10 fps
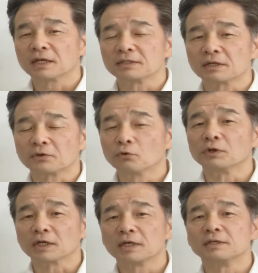検査のよう
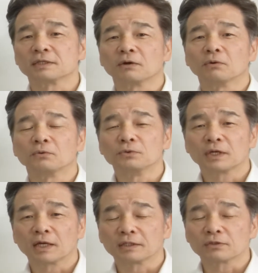な検査を
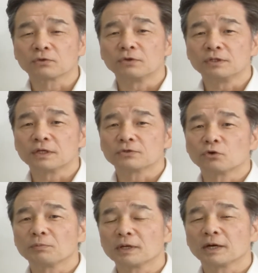受けてその陰性
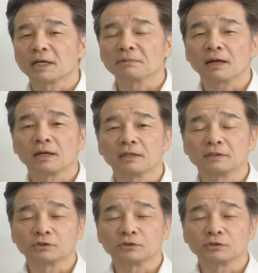証明があれば